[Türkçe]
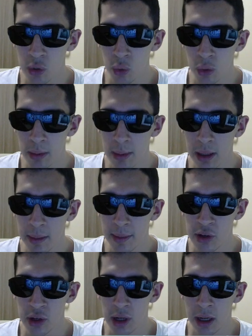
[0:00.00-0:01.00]
unutmamak
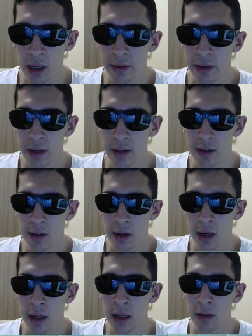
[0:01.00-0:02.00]
amacıyla. Evet evet
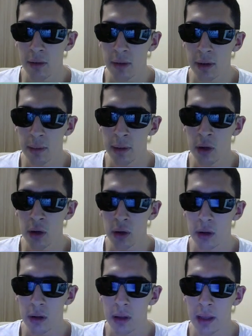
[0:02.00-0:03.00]
aynen. Fabinho,
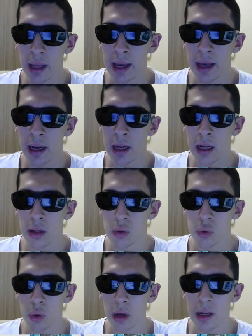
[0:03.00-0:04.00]
De Gea,
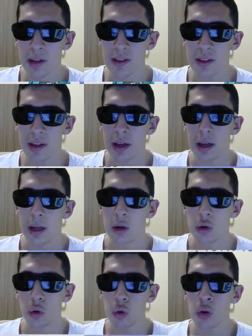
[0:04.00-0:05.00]
Suarez.
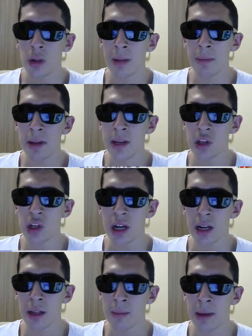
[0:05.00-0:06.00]
Şu üçünden birini
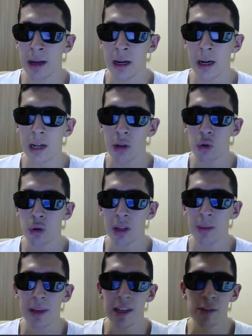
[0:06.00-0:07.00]
çıkaralım ya. Hadi
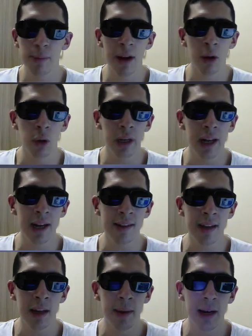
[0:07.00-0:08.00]
şurada bir İspanyolları
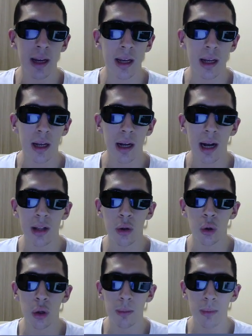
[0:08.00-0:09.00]
yaksana be. Hadi
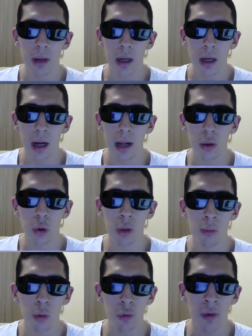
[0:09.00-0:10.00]
oğlum. Hadi
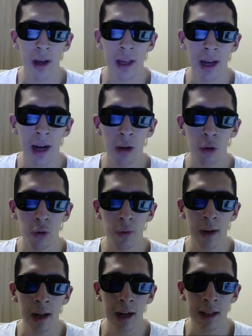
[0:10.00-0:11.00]
oğlum lütfen ya.
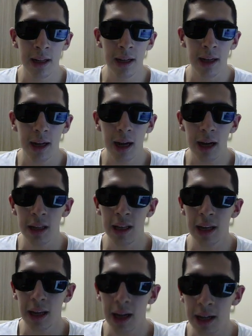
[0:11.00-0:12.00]
Lütfen hadi. Hadi
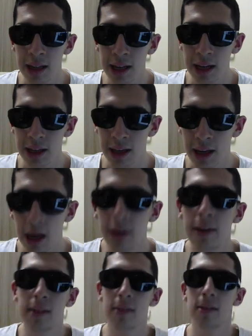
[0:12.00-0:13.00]
yey. Hadi yey.
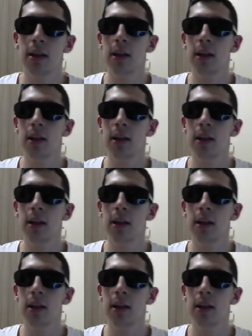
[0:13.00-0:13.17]
Evet.